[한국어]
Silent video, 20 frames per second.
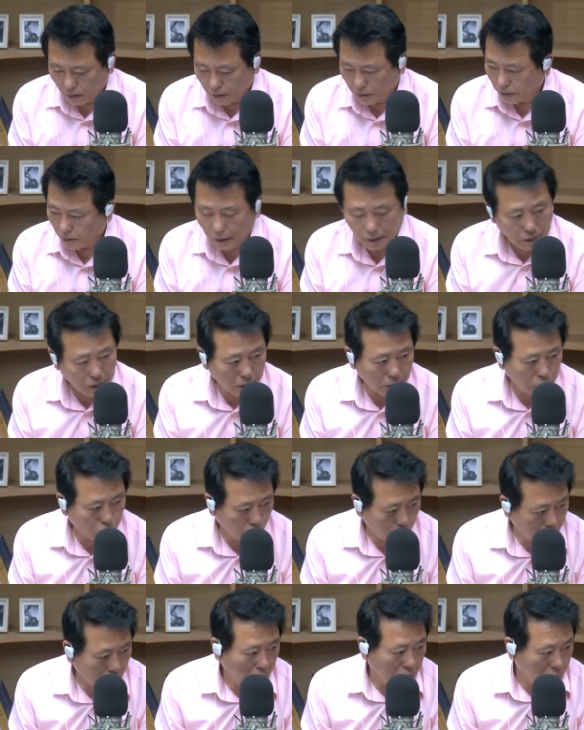자, 사탕
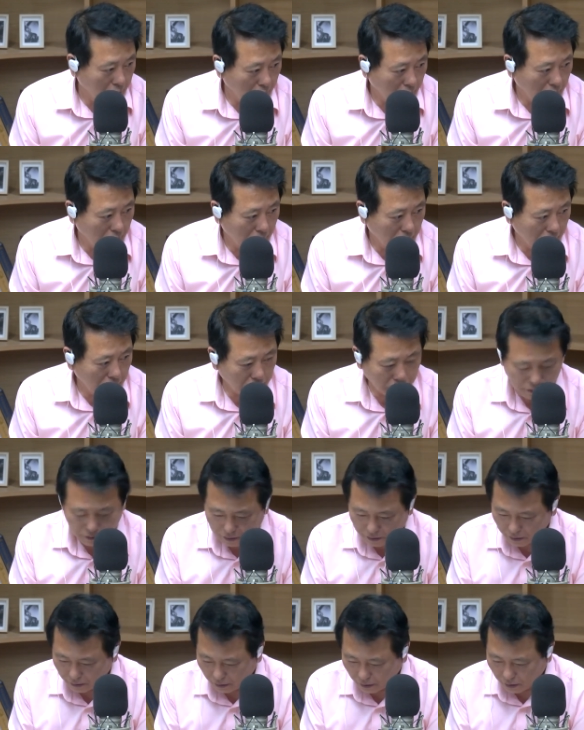좀 이따 드릴게요.
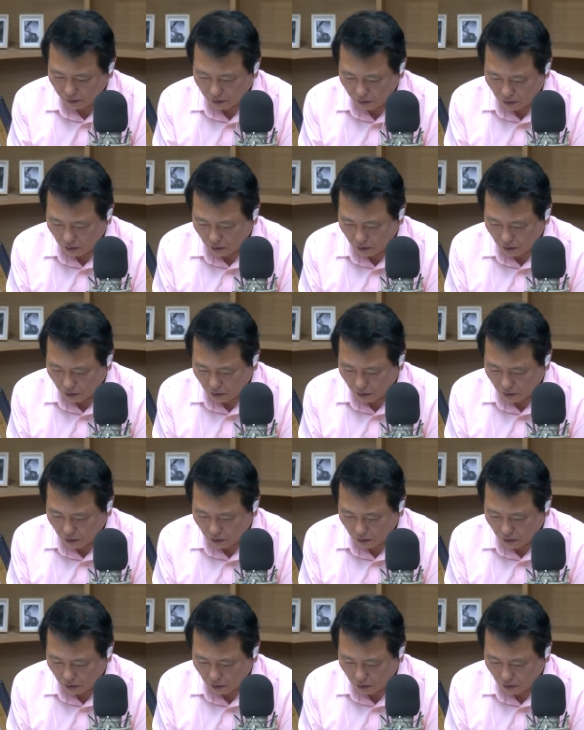네. 네.